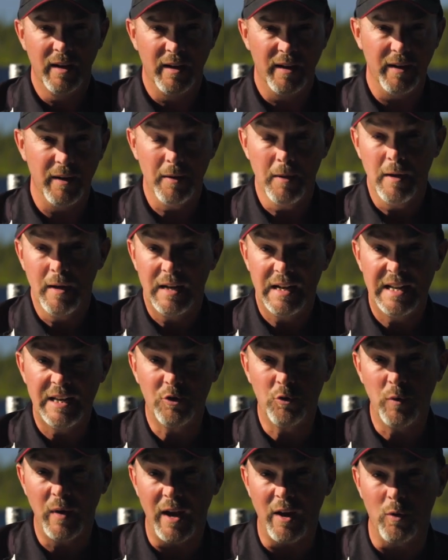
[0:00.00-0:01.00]
Euh,
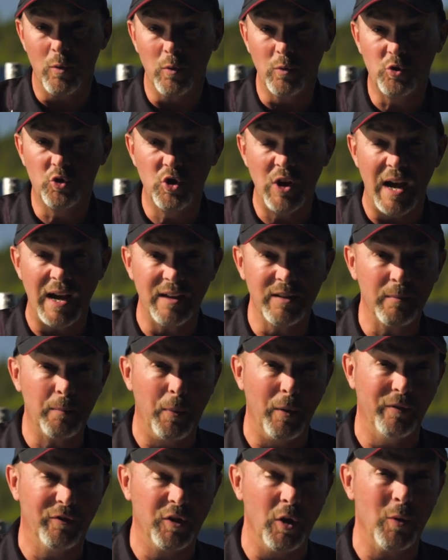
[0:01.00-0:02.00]
les cuillères ondulantes
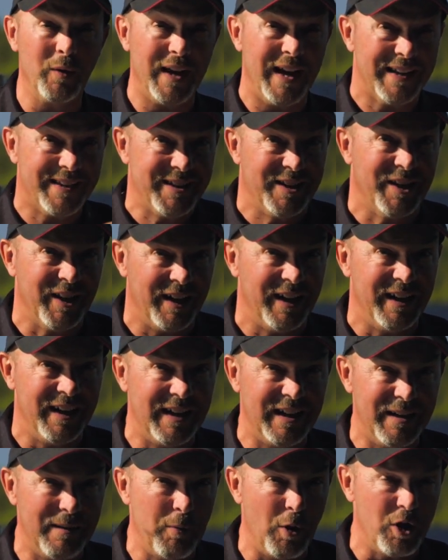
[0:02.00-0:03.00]
peuvent donc
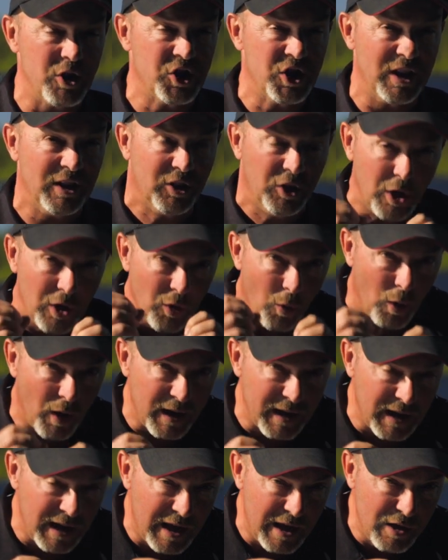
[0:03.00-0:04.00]
attirer les brochettes de
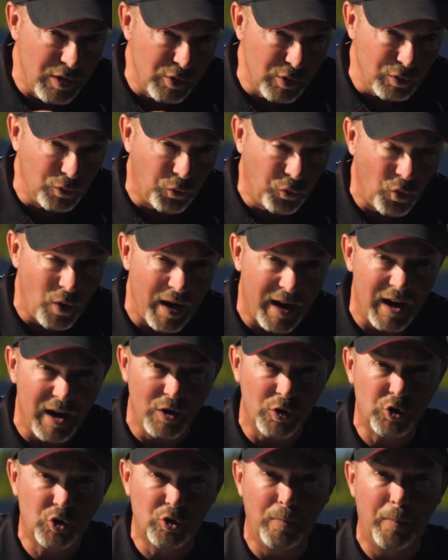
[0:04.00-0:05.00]
loin et, une fois
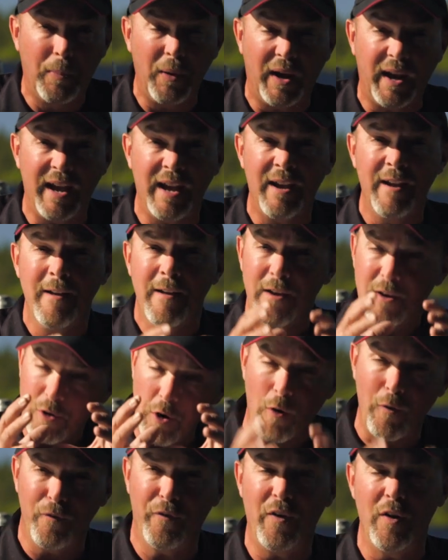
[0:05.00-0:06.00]
rendues près,
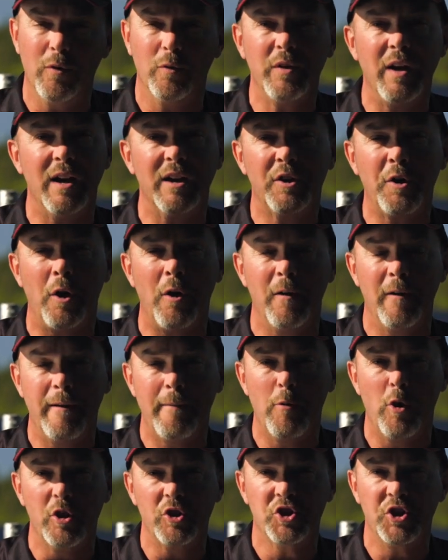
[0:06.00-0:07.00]
confondre encore
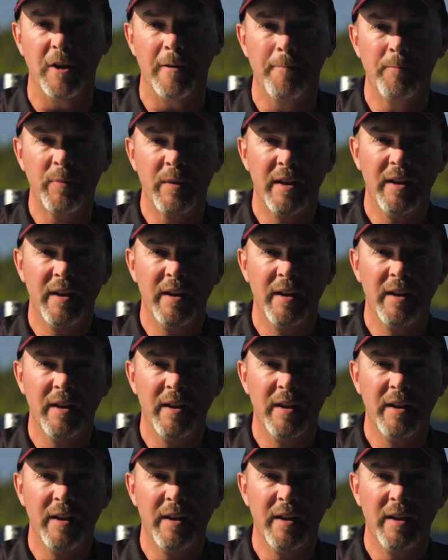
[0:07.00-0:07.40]
les brochets.